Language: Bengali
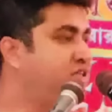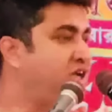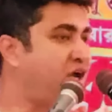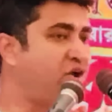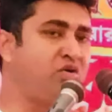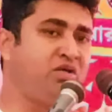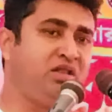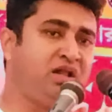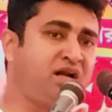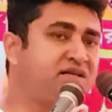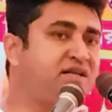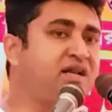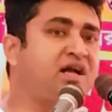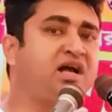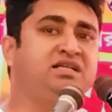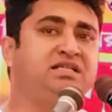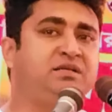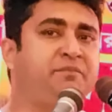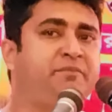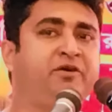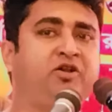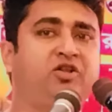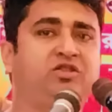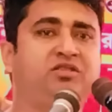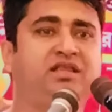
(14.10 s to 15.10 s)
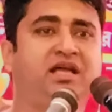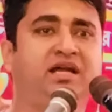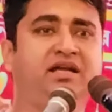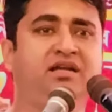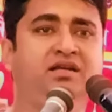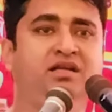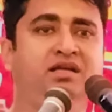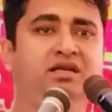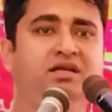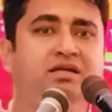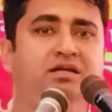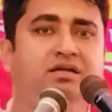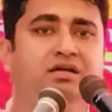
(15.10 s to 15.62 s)
সারদার টাকা যে ফেরত
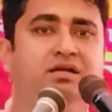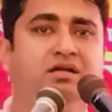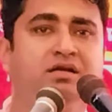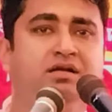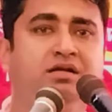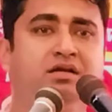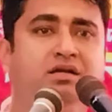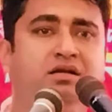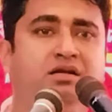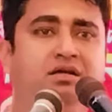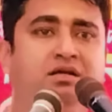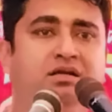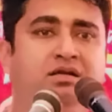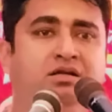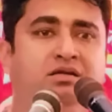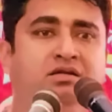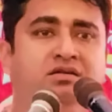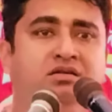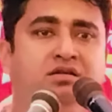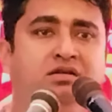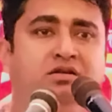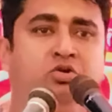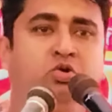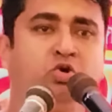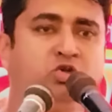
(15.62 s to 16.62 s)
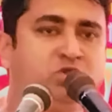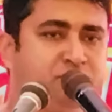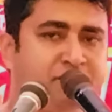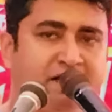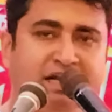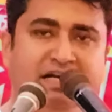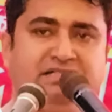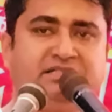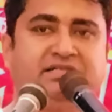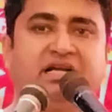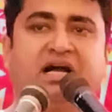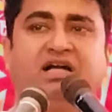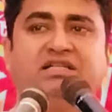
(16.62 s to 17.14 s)
দেয়নি
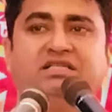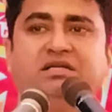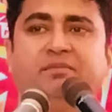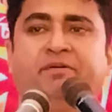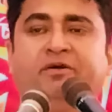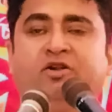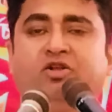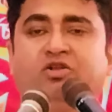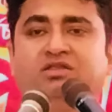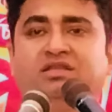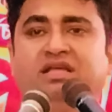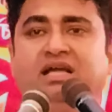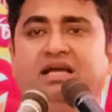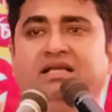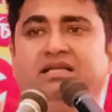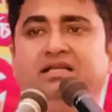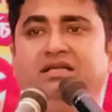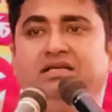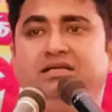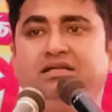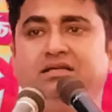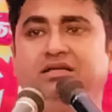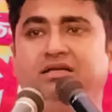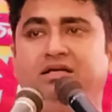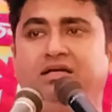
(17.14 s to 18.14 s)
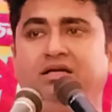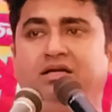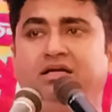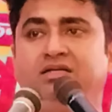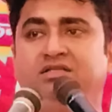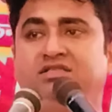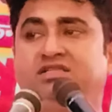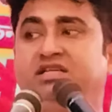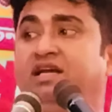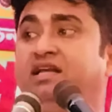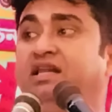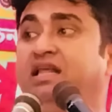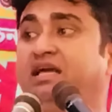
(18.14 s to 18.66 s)
রোজভ্যালির টাকা যে ফেরত দেয়নি
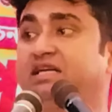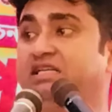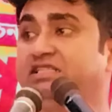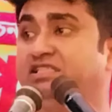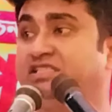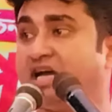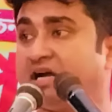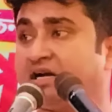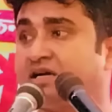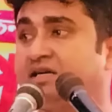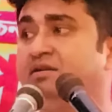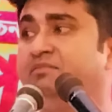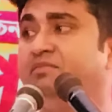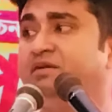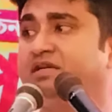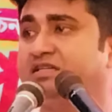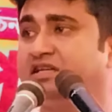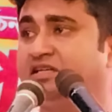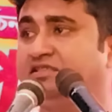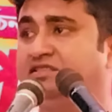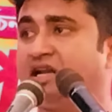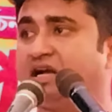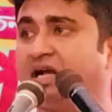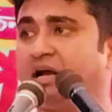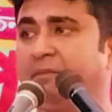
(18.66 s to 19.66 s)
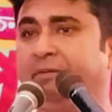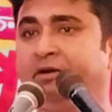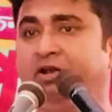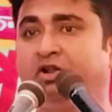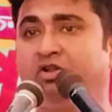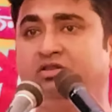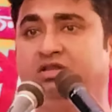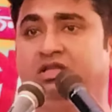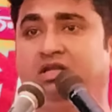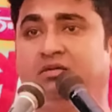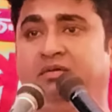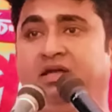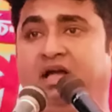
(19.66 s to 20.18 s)
সে নাকি চাকরি বিক্রির টাকা
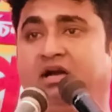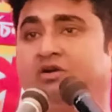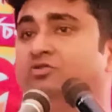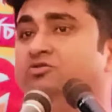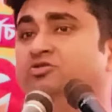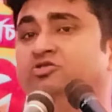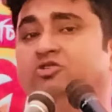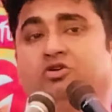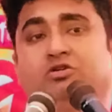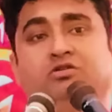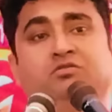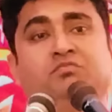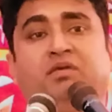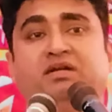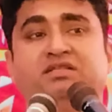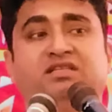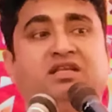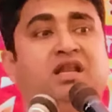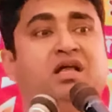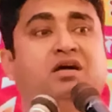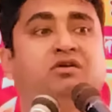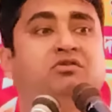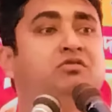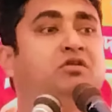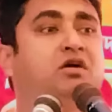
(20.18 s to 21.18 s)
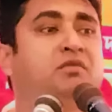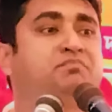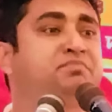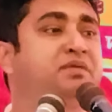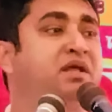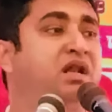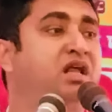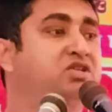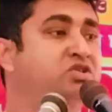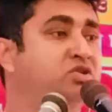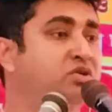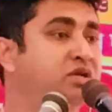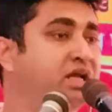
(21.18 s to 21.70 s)
ফেরত দেবে এখন যখন বাতেলাগুলো
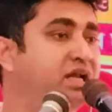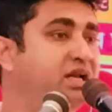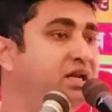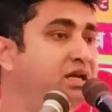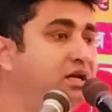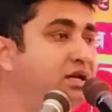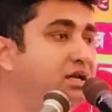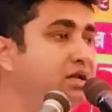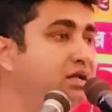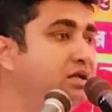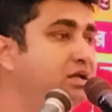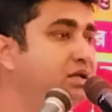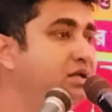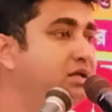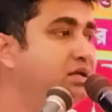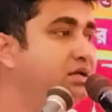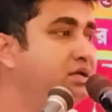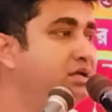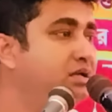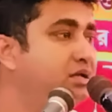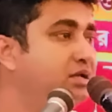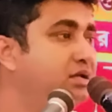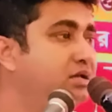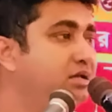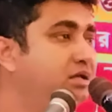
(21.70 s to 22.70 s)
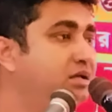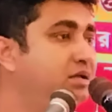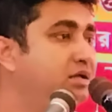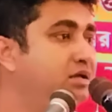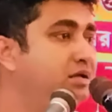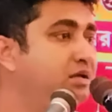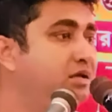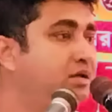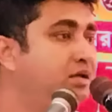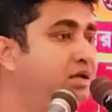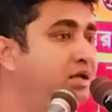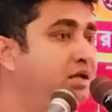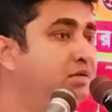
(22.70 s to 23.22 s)
আপনারা শোনেন
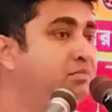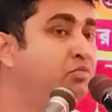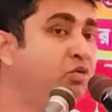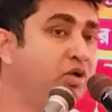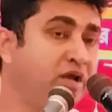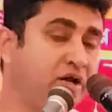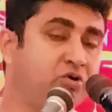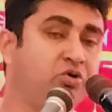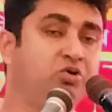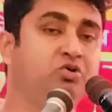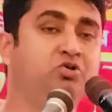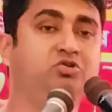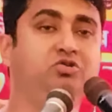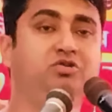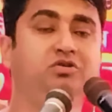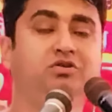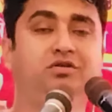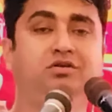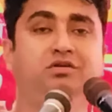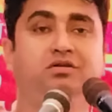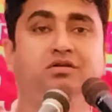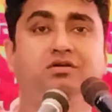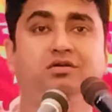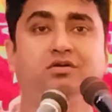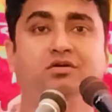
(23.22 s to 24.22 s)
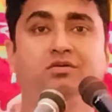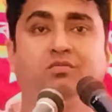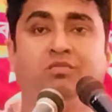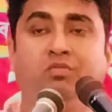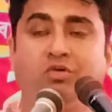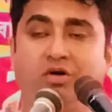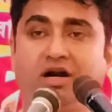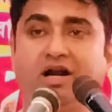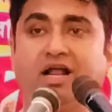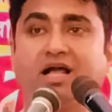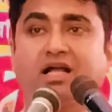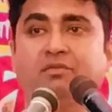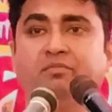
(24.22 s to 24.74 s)
মনে করুন
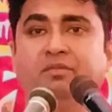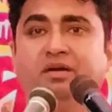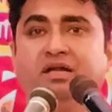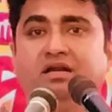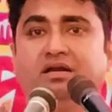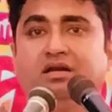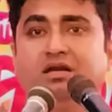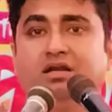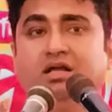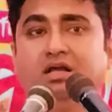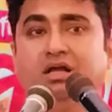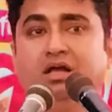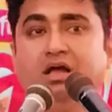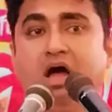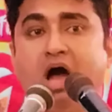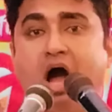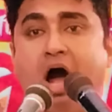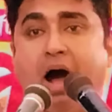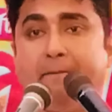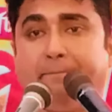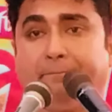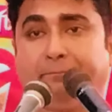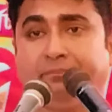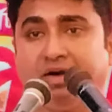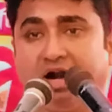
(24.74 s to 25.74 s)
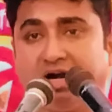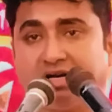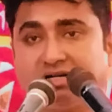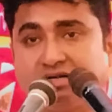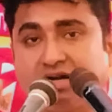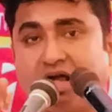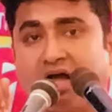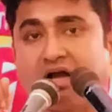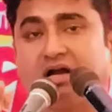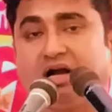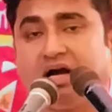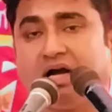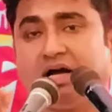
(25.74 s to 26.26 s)
মনে রাখবেন আপনার
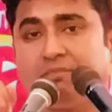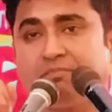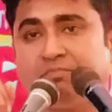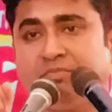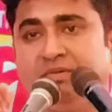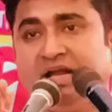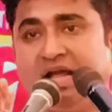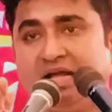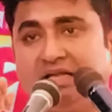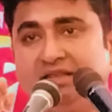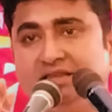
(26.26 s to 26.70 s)
টাকা আপনি